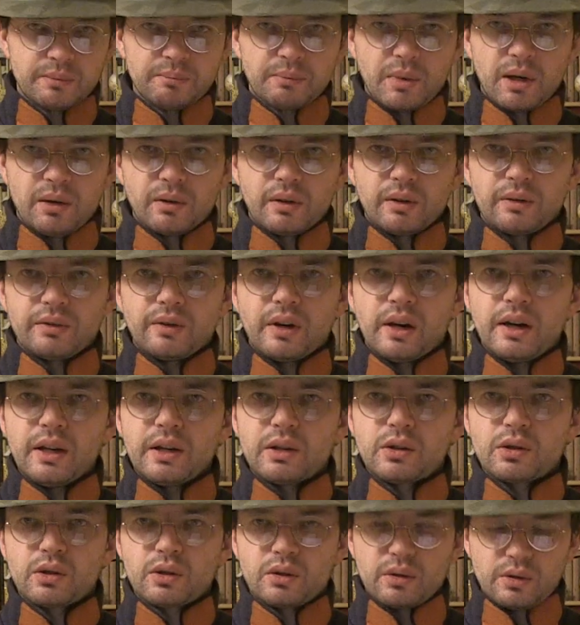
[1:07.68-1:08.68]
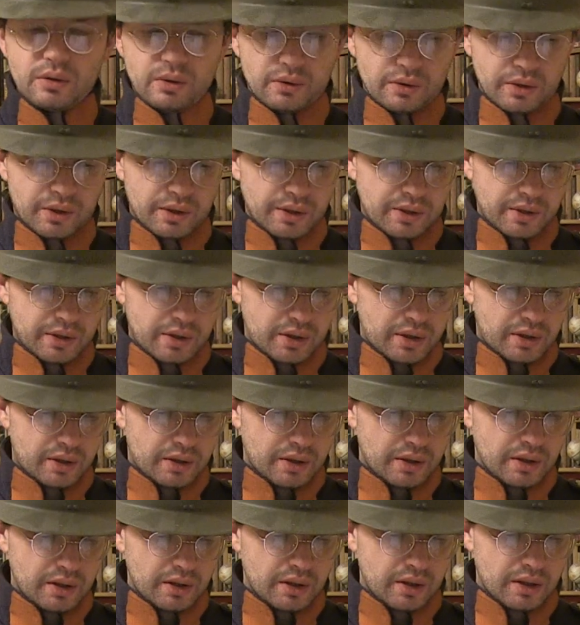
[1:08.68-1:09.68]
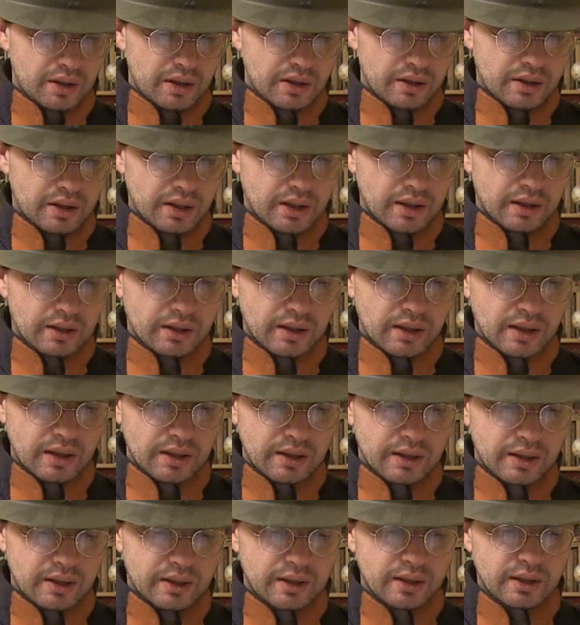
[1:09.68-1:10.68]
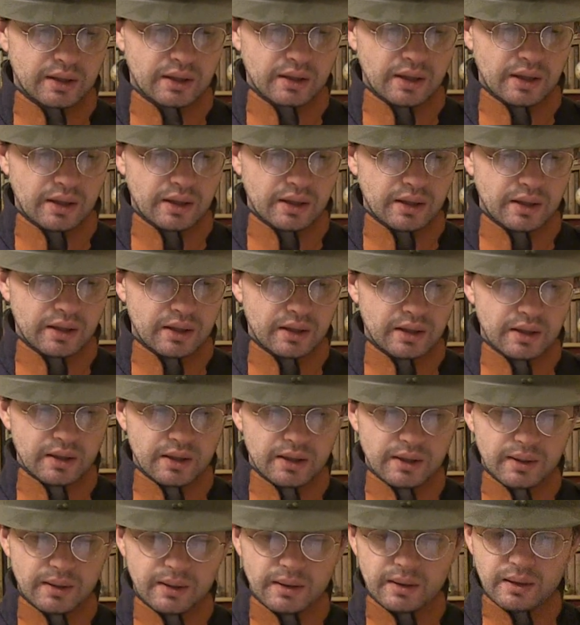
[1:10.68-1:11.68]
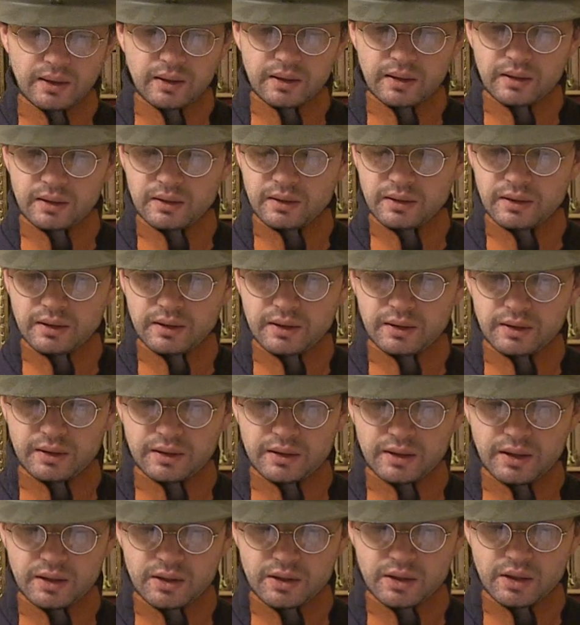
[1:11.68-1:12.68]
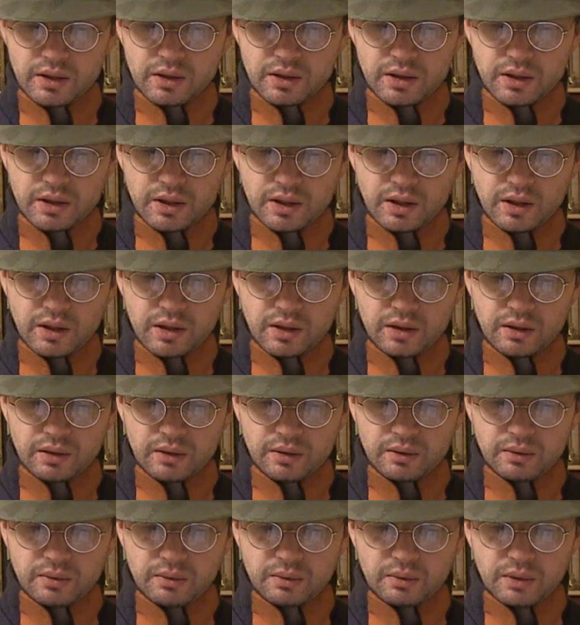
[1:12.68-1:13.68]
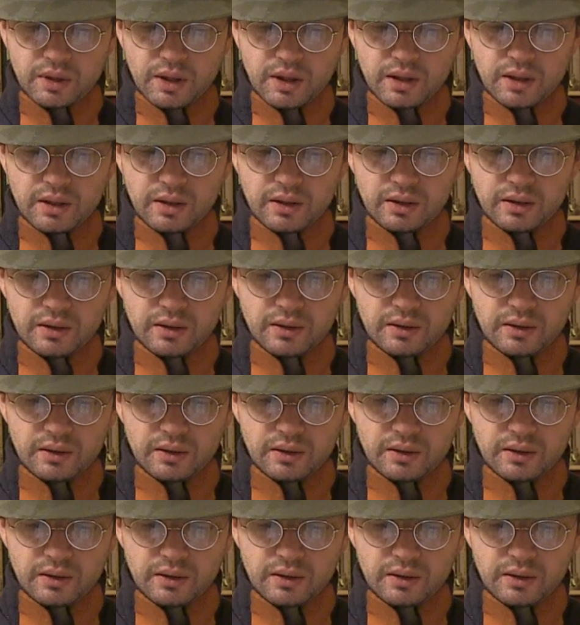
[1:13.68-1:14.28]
mała waleczność i tak dalej, i tak dalej. Te rzeczy się tutaj,